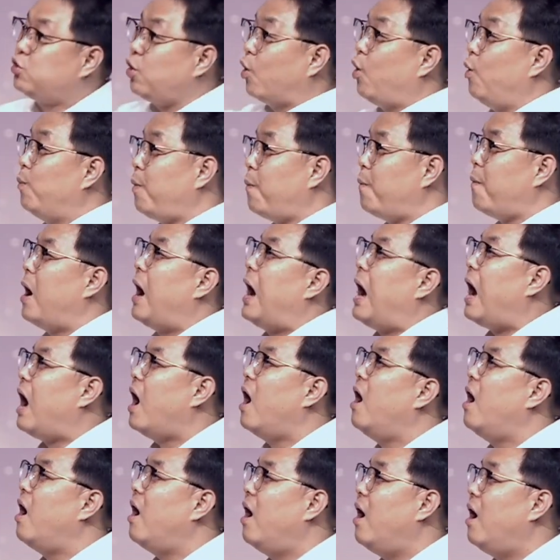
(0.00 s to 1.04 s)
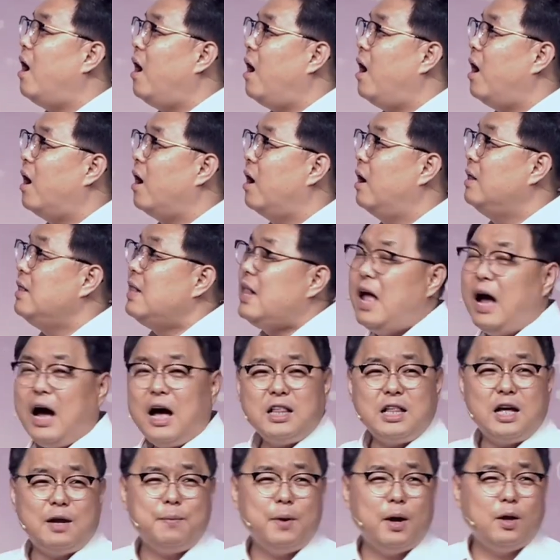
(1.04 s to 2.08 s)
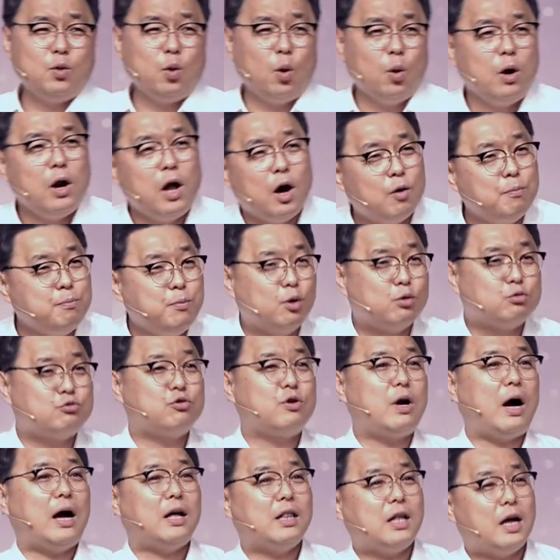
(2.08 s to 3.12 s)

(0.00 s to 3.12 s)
저걸 보면 아하 하나님의 놀라운 묘수가